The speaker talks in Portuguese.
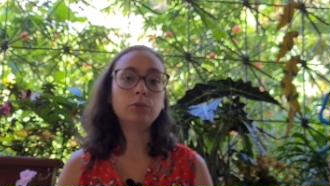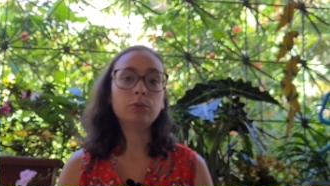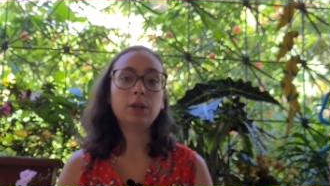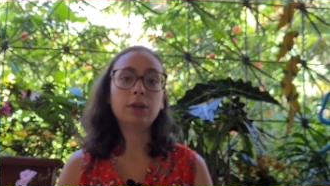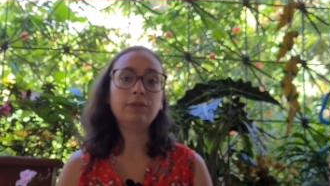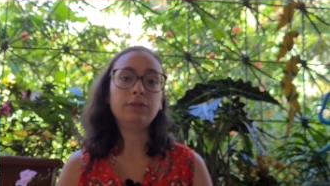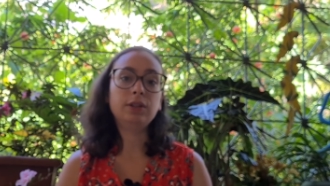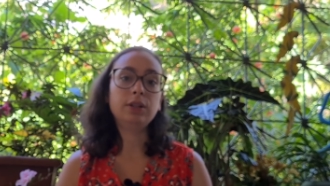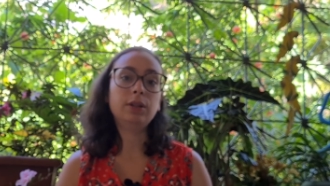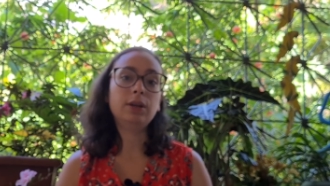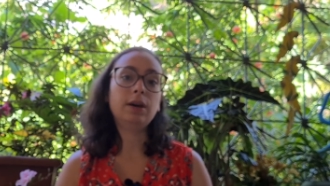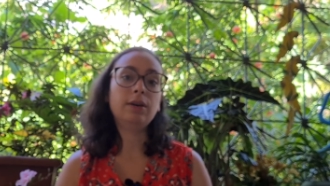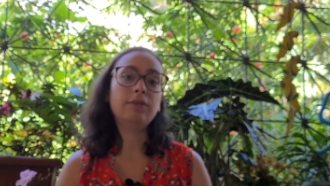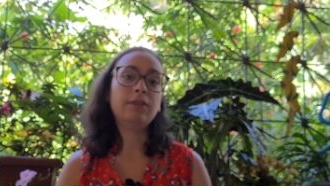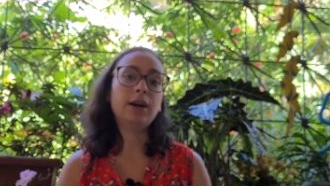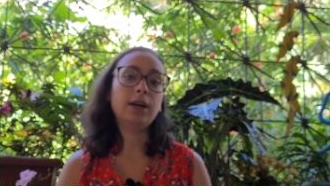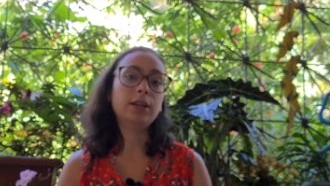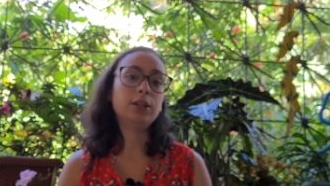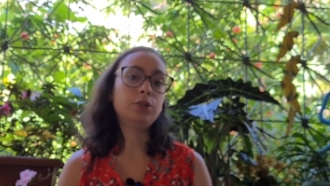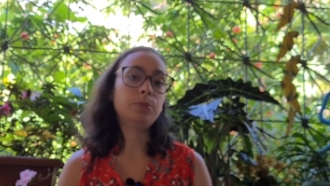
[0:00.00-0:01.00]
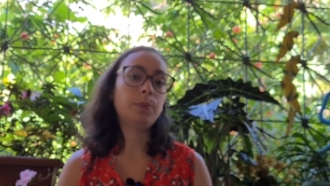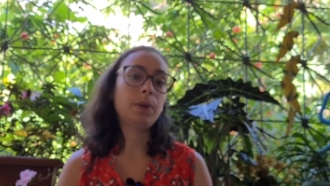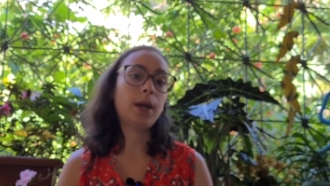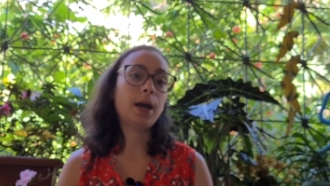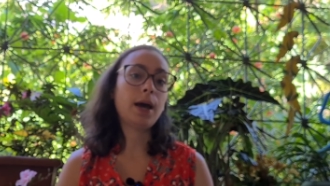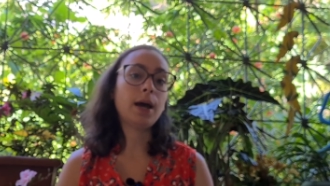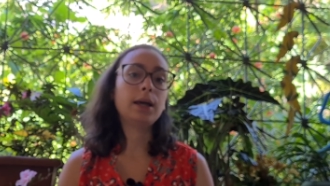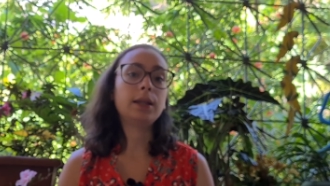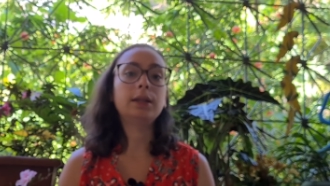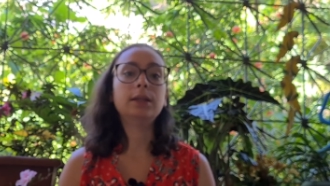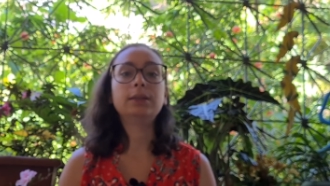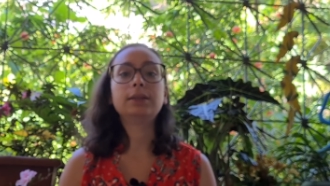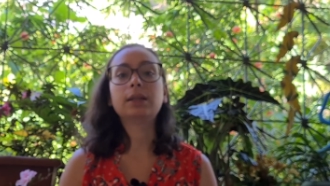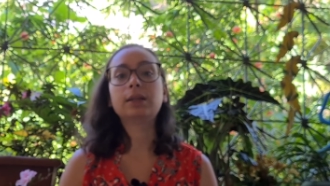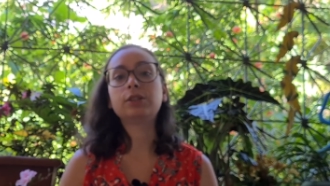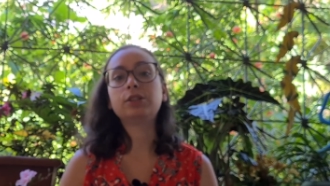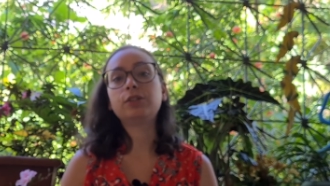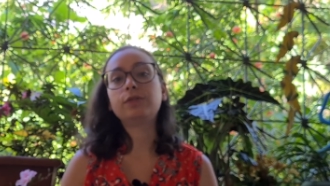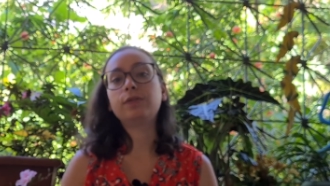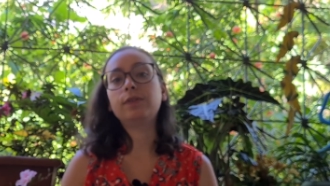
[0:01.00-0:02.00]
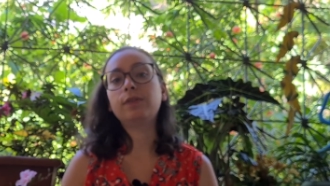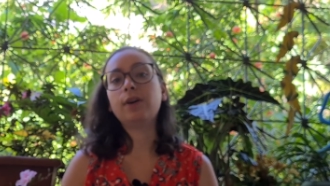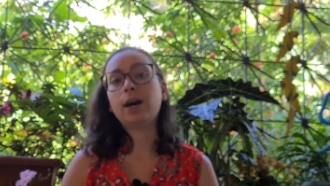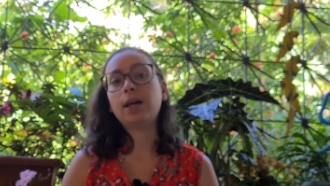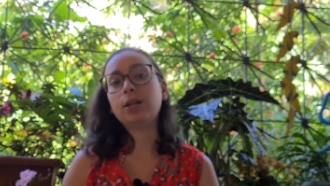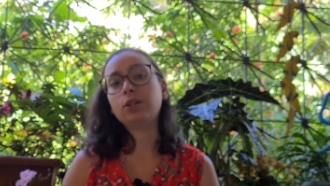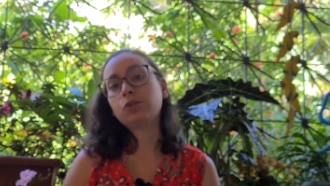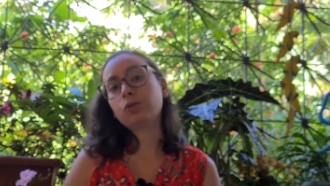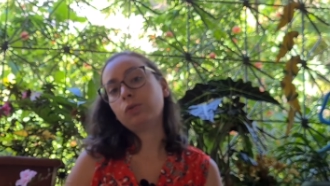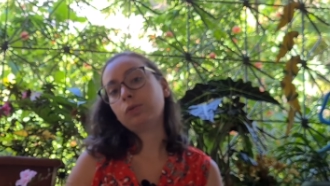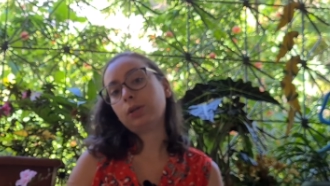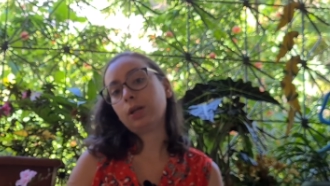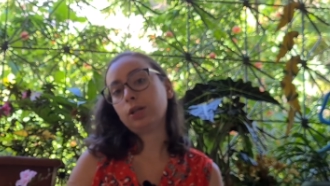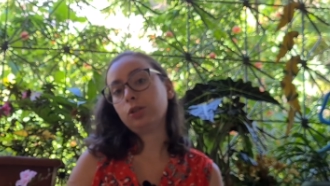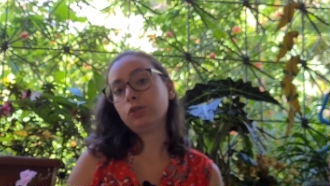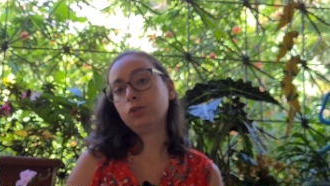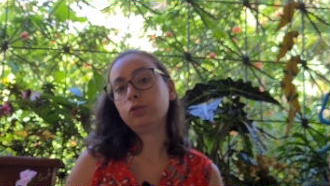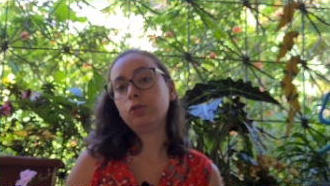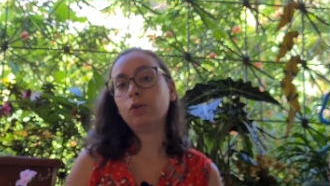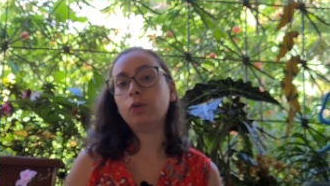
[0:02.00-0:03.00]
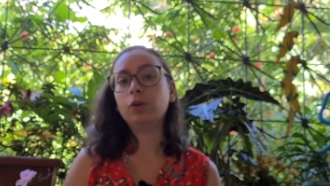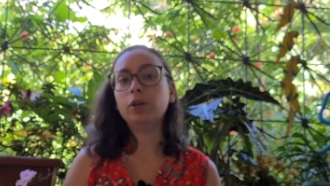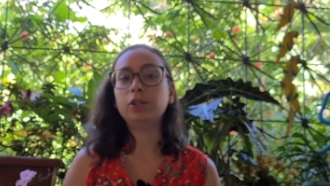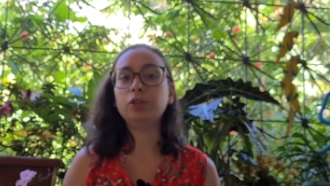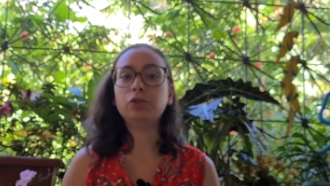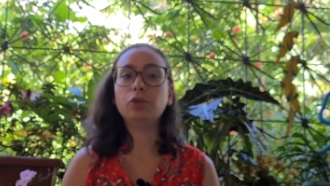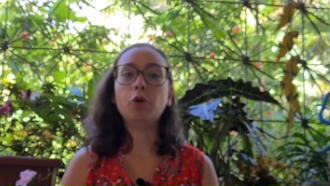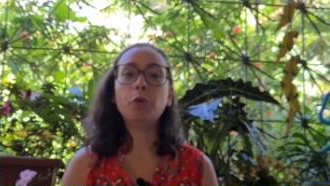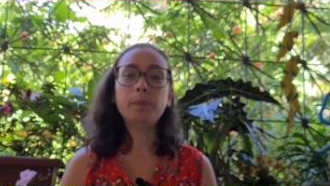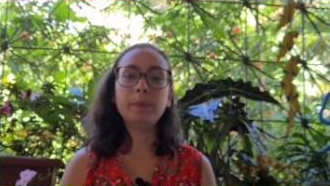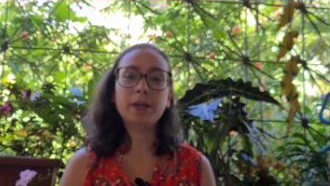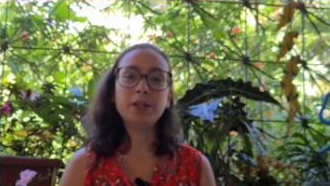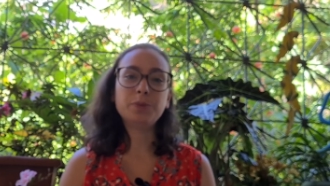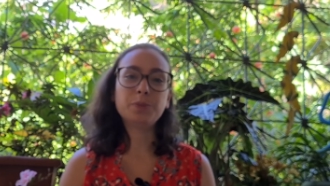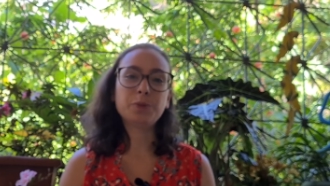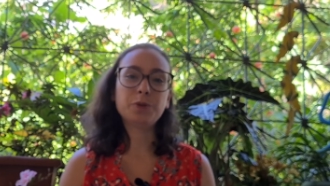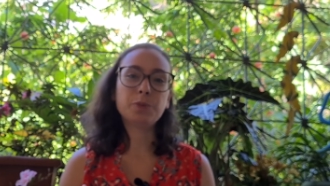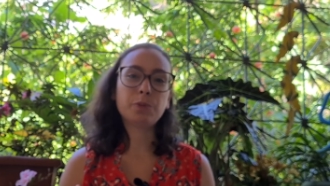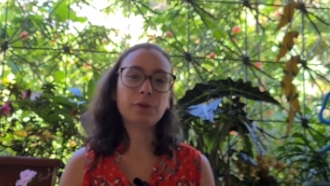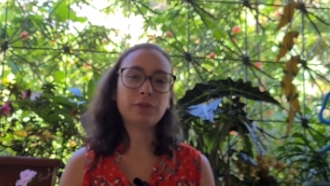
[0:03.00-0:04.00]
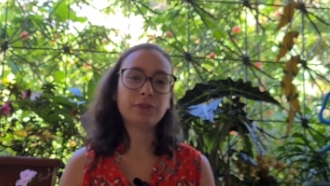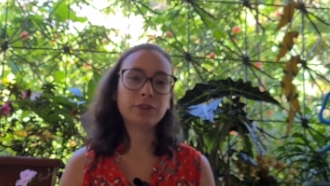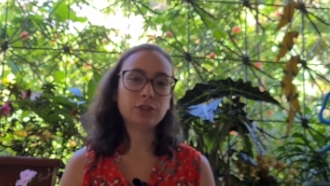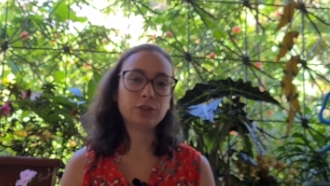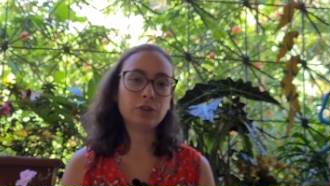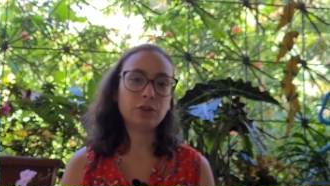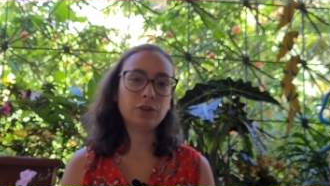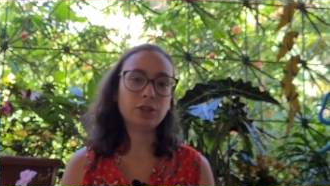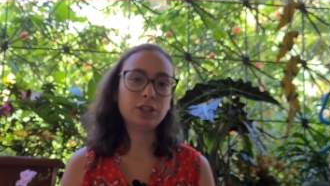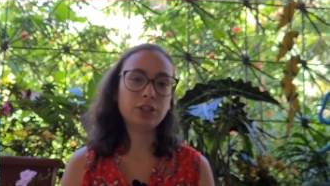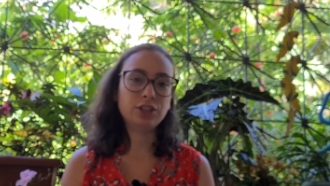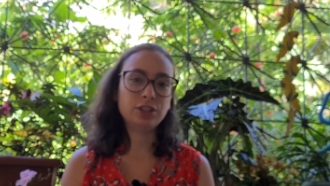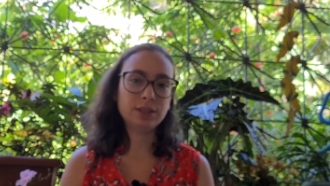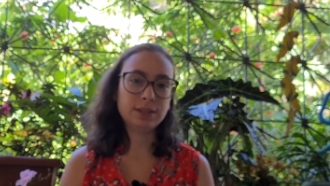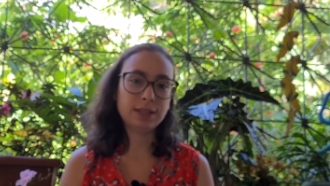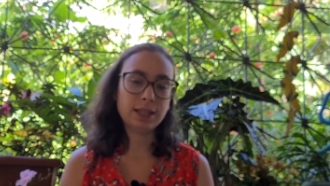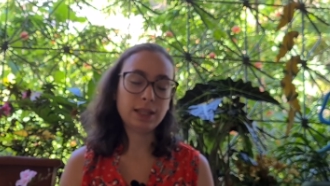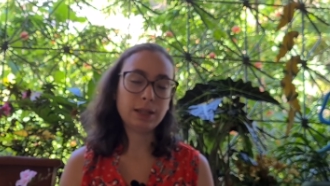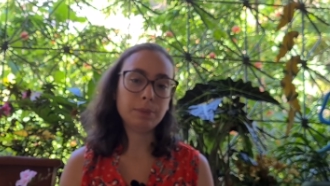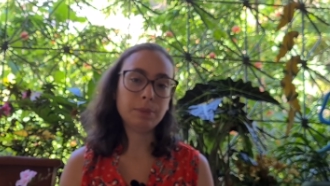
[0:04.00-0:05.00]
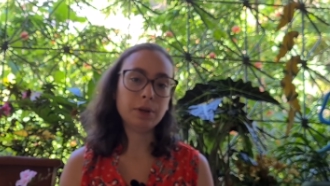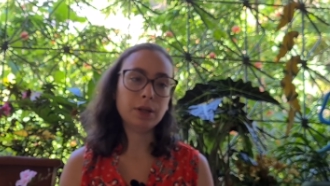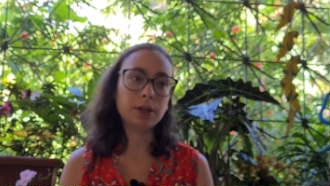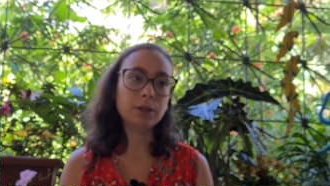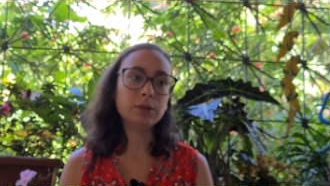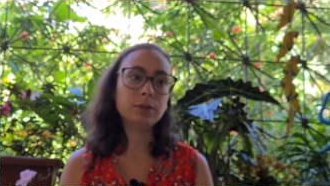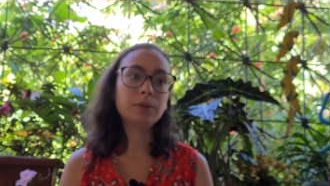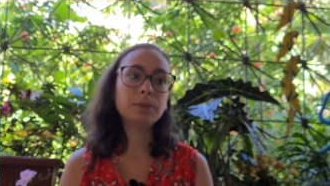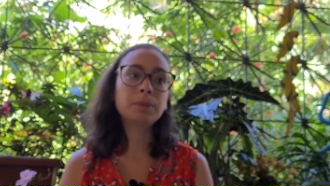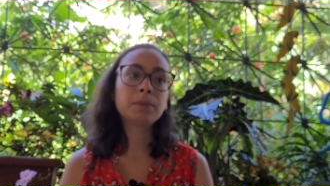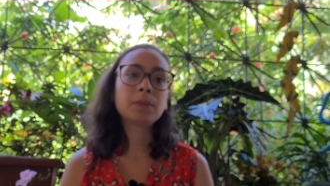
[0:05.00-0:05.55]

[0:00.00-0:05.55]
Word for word: devido a várias piadas, as várias contradições, ou mesmo os professores desanimando.